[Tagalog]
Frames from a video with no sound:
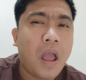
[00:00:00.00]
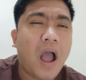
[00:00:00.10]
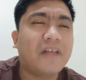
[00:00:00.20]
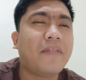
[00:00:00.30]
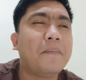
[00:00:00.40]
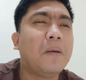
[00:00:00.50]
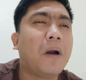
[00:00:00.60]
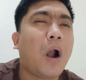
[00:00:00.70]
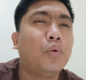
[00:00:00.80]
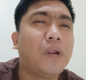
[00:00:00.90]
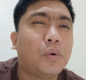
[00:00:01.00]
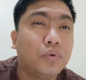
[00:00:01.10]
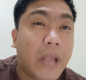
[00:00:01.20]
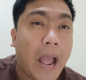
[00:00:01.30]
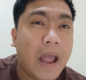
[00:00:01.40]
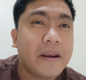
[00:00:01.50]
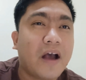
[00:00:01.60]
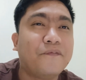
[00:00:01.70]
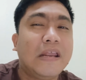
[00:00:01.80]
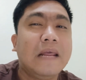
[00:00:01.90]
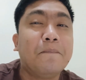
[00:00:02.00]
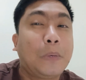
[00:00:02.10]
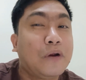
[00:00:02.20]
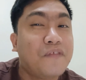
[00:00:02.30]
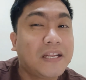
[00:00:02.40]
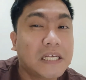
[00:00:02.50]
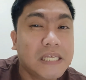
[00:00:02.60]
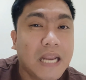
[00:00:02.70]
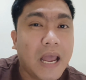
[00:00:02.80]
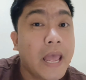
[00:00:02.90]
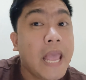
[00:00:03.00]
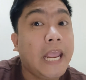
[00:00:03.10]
ang daming mga kuda-kuda na feeling perfect na sila,